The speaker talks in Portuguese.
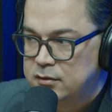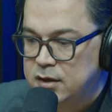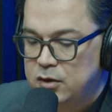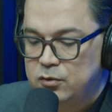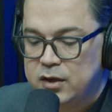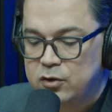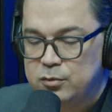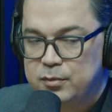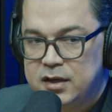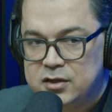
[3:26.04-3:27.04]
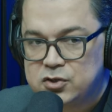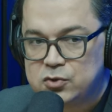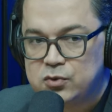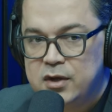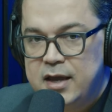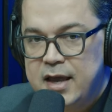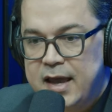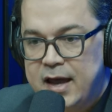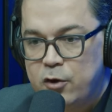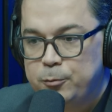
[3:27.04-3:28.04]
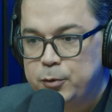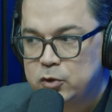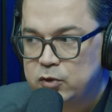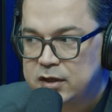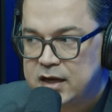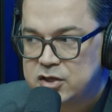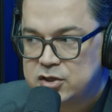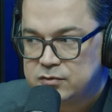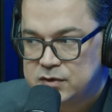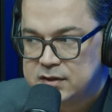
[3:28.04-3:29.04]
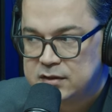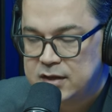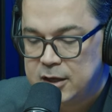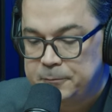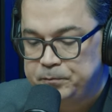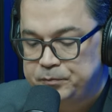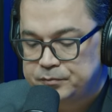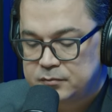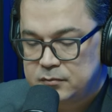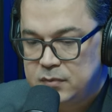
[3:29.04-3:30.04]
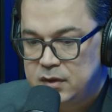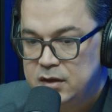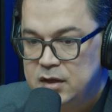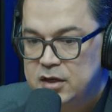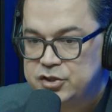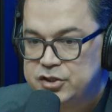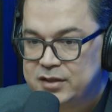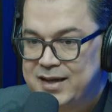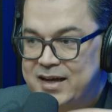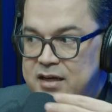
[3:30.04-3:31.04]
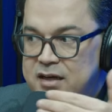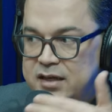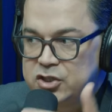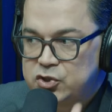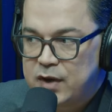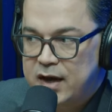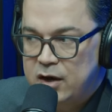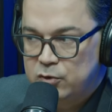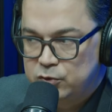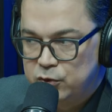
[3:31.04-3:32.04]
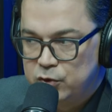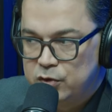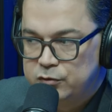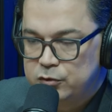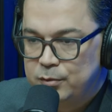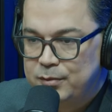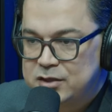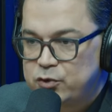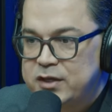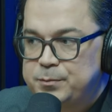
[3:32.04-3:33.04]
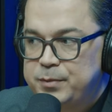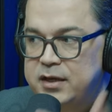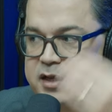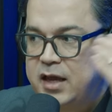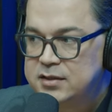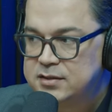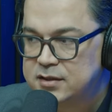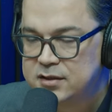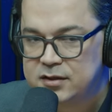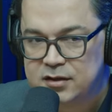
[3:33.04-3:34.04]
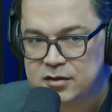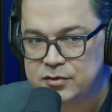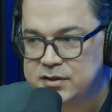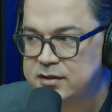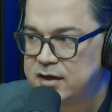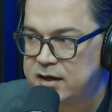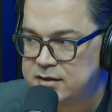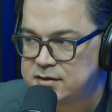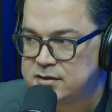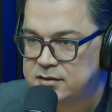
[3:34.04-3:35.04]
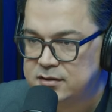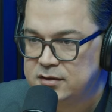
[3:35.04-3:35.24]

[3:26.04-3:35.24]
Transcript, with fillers: Não, recomeço é a oportunidade que você tem de dar início a algo novo, mas com a experiência que você traz.